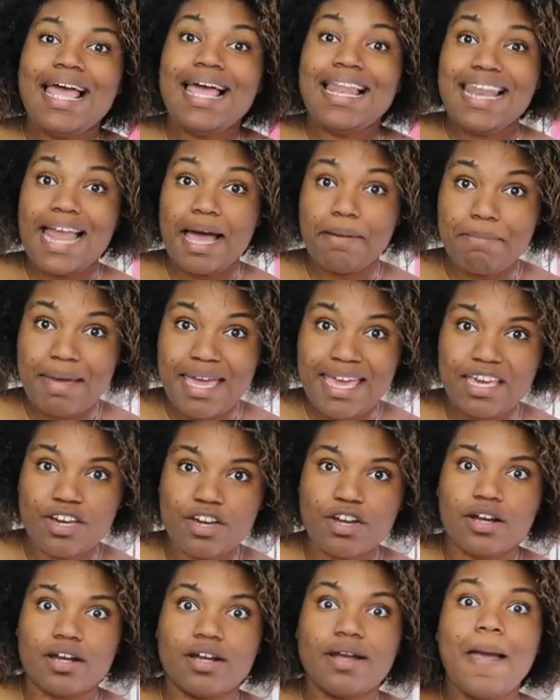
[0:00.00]
La
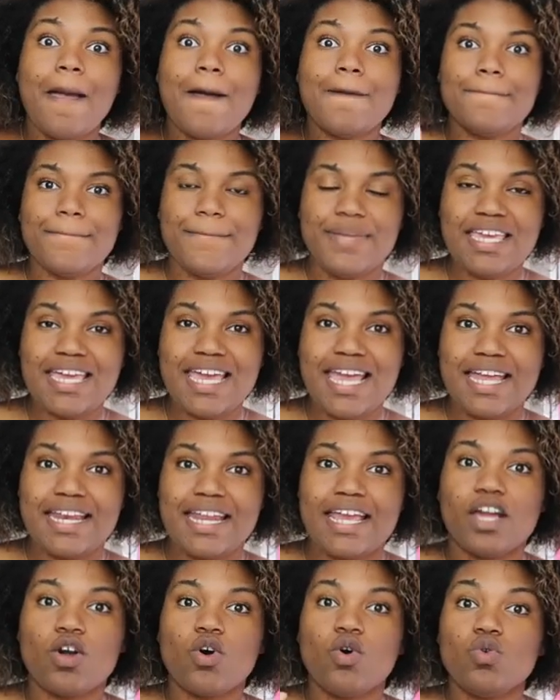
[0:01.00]
maker
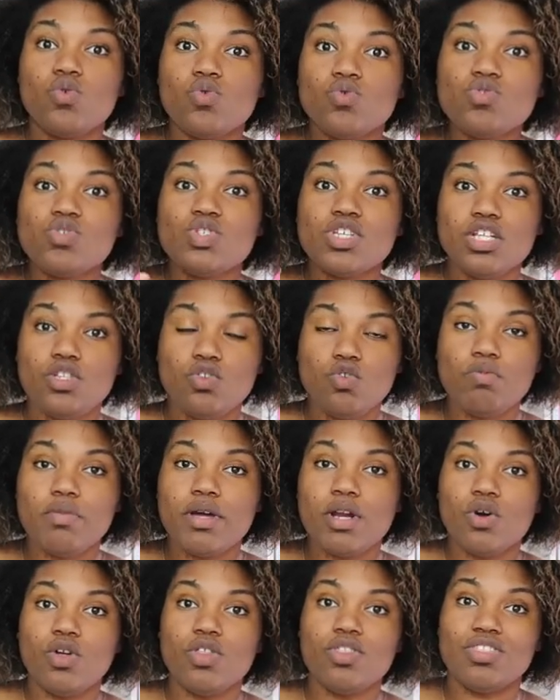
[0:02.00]
viene con un
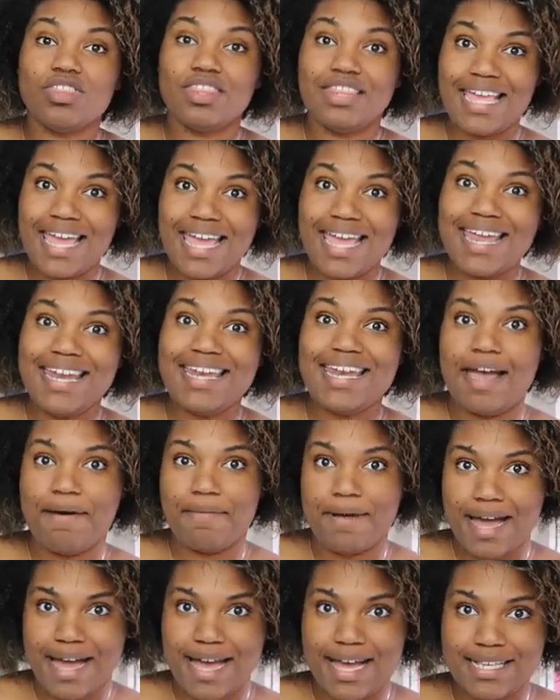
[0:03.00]
sinnúmero de
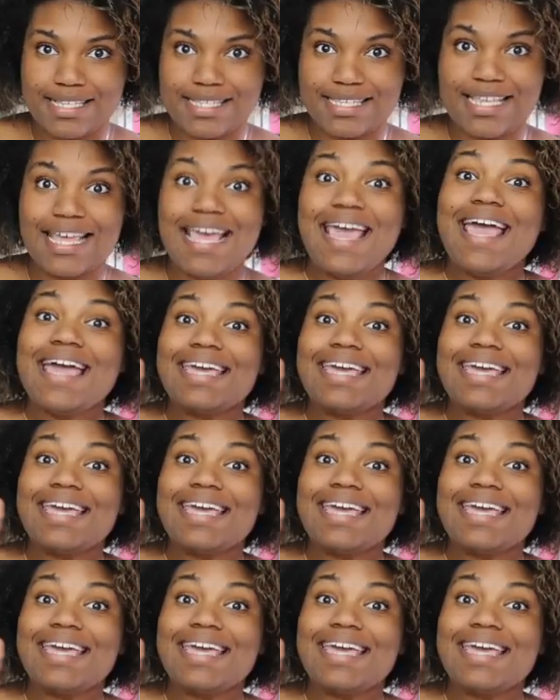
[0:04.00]
navajas